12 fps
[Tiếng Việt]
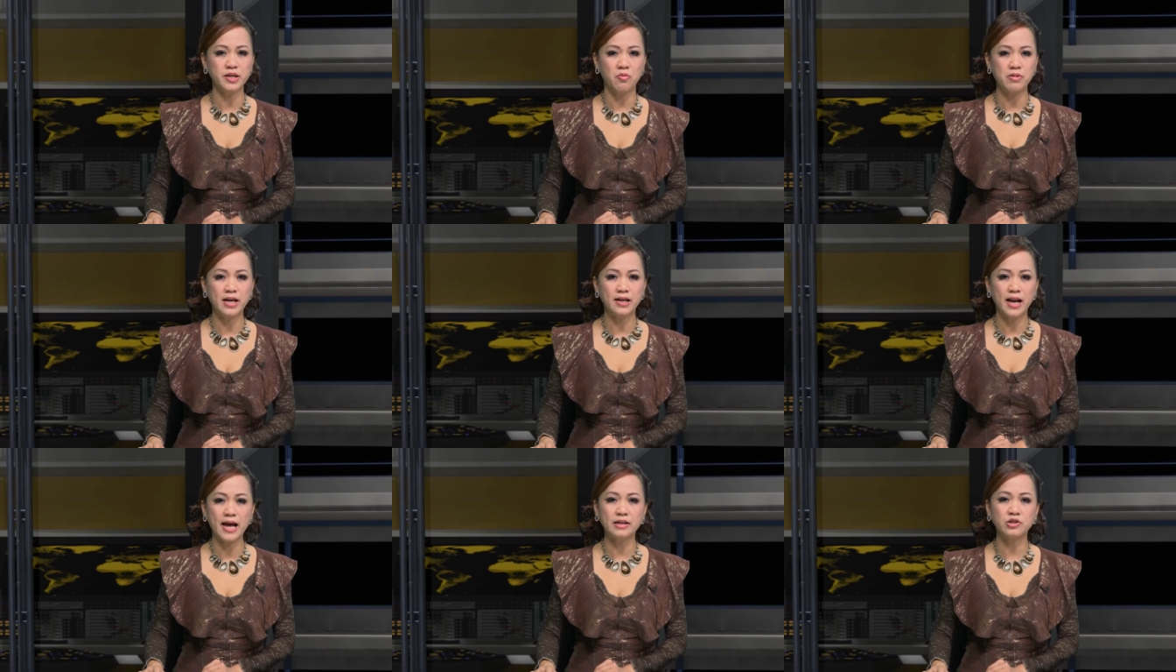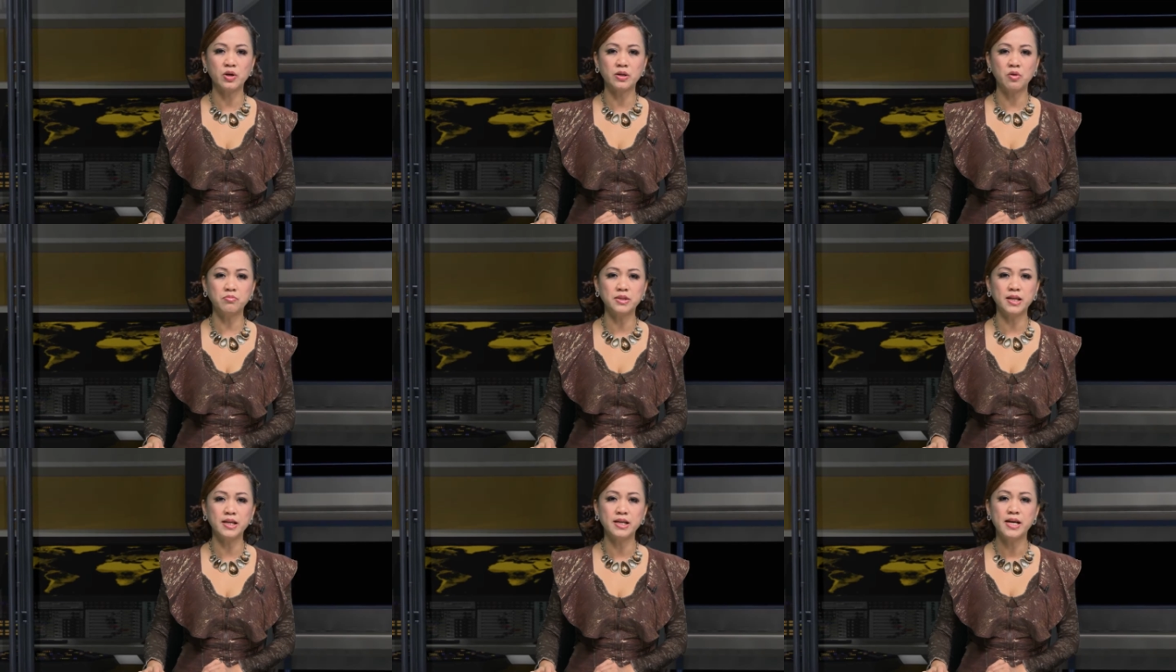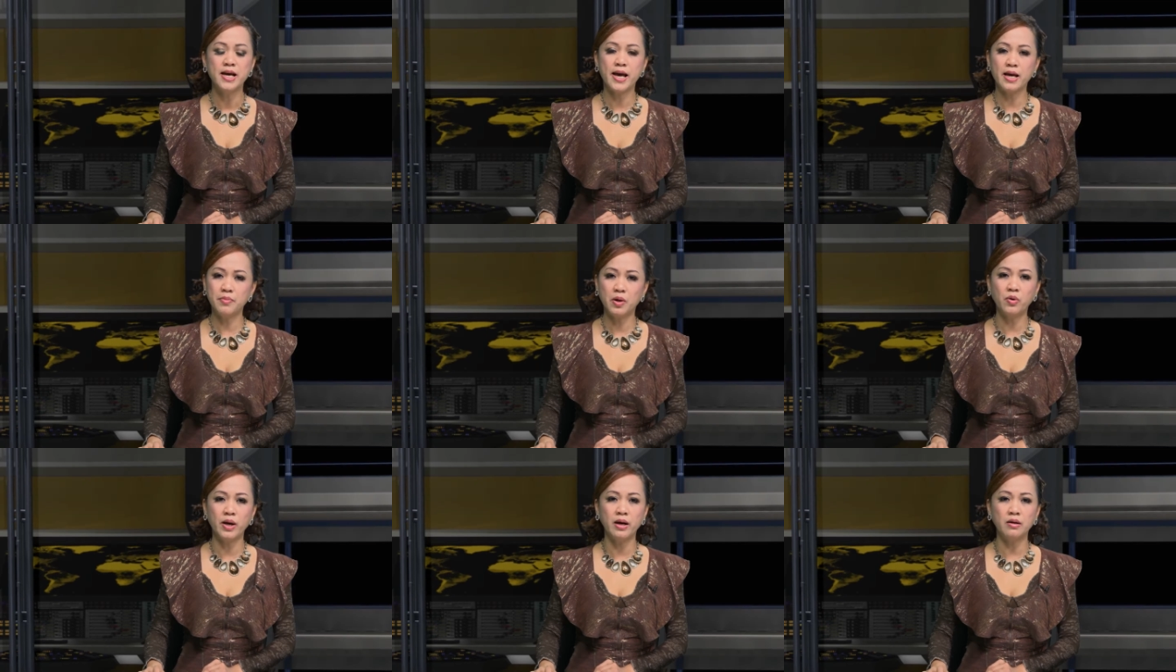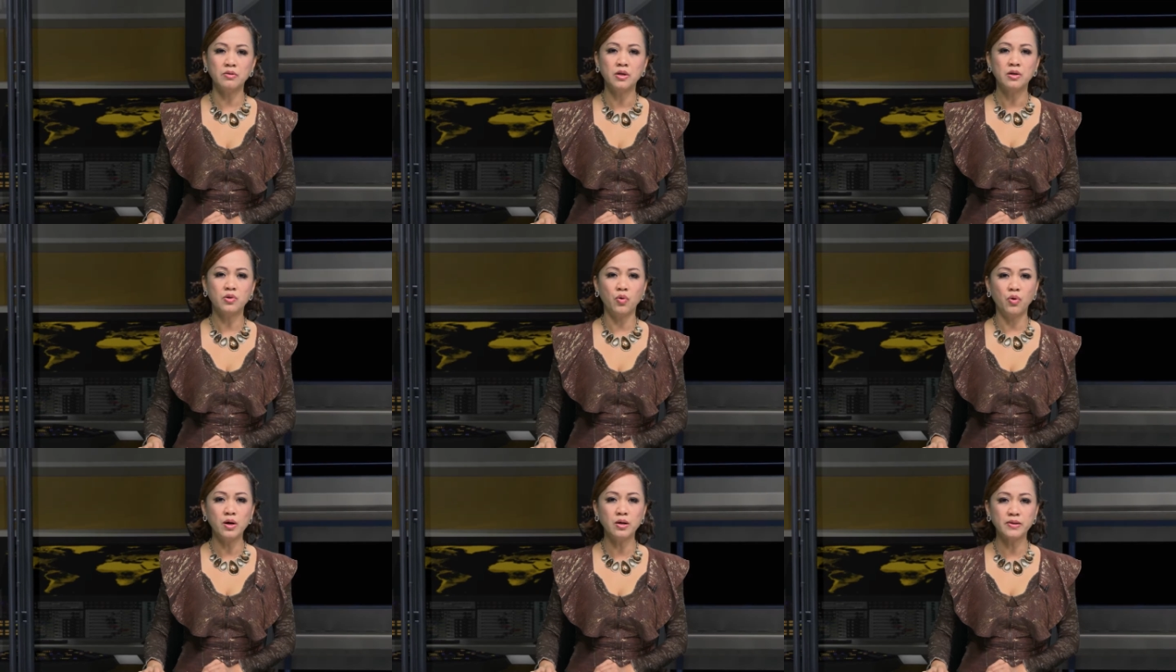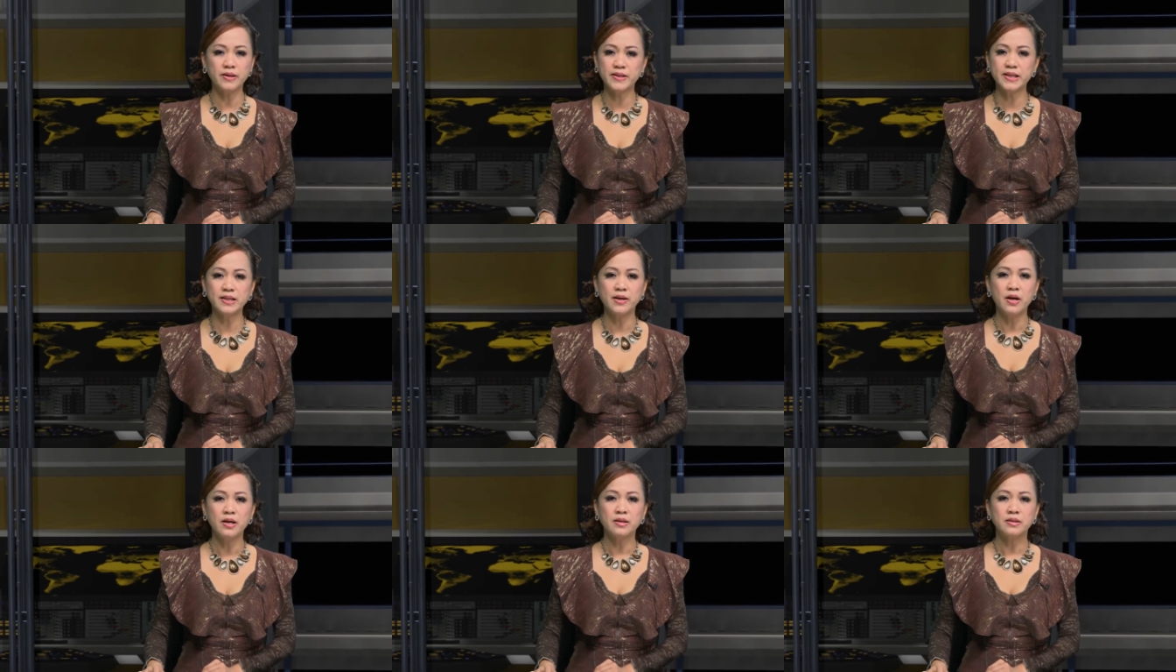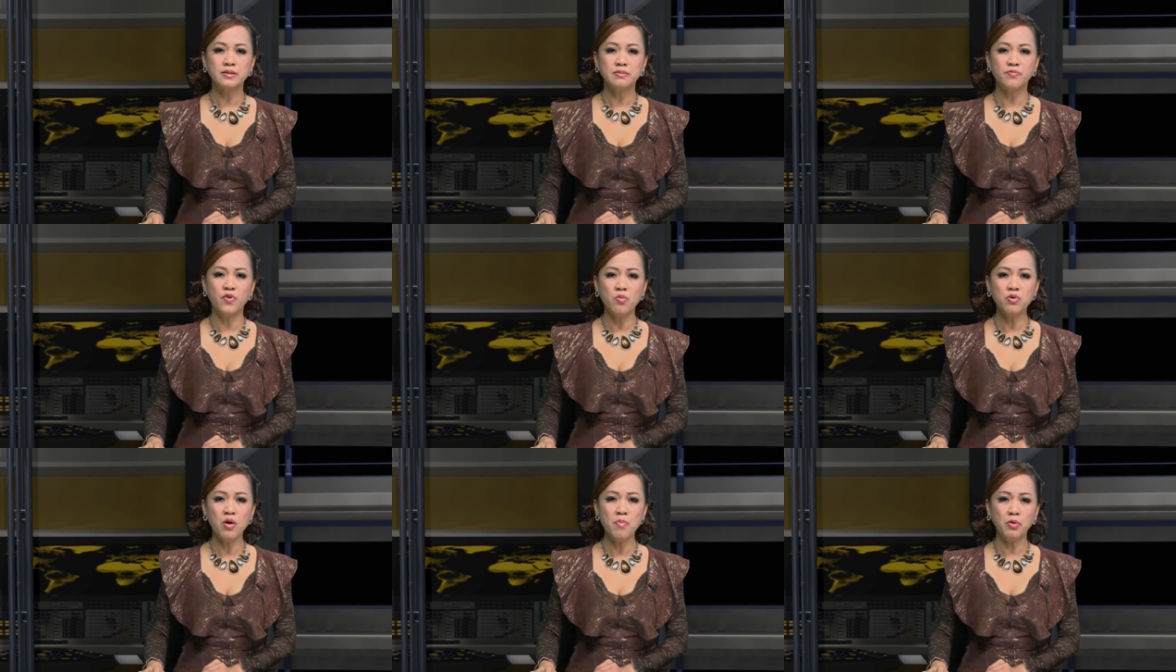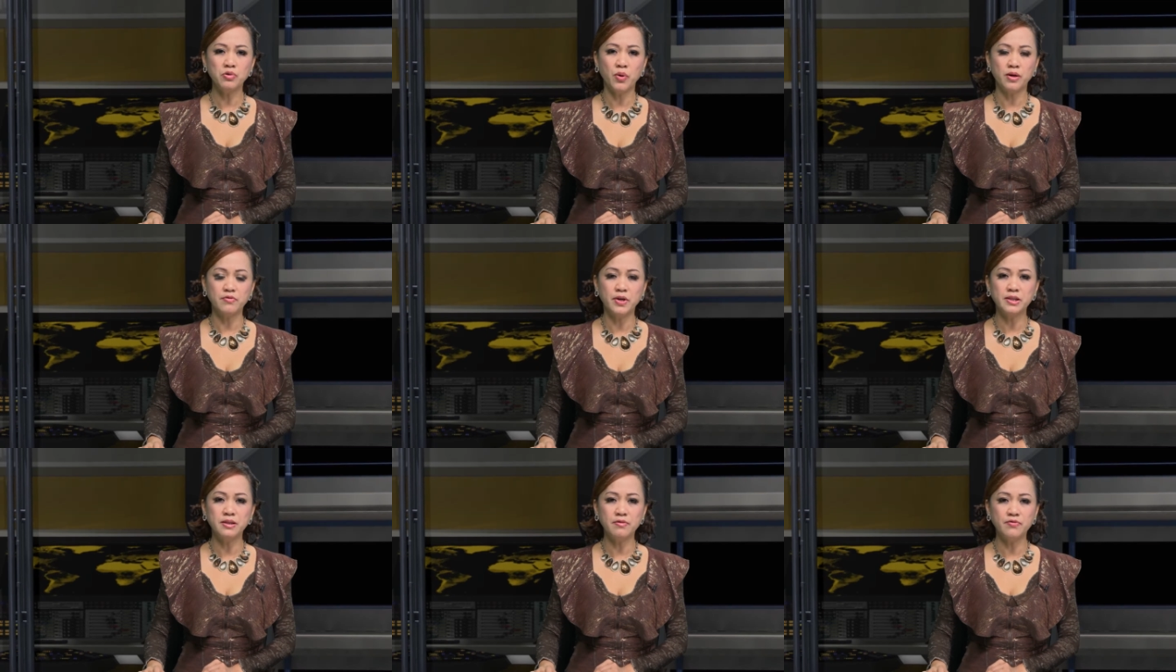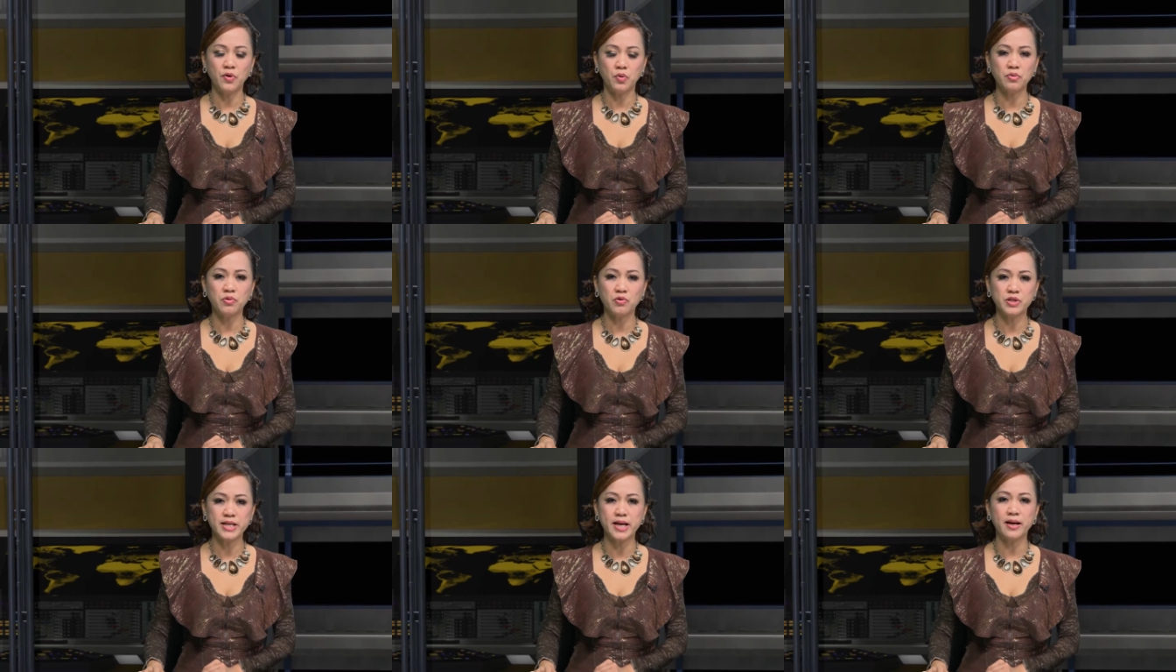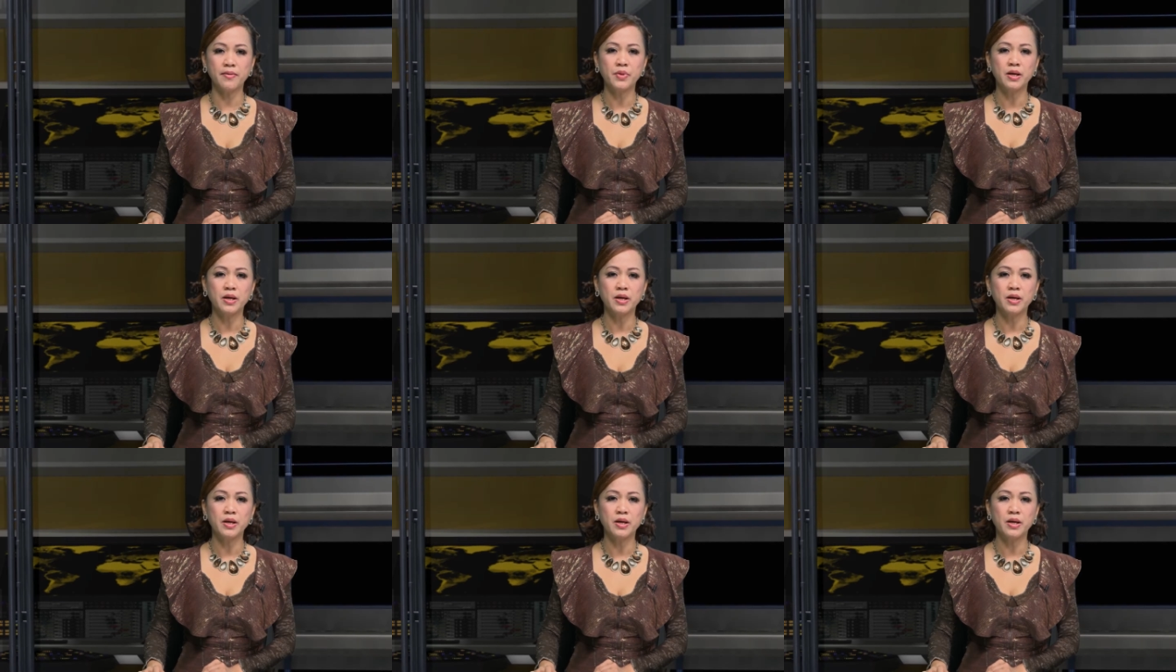động hành lang cho công ty MOL của Hungary, vốn có mâu thuẫn với chính phủ Croatia.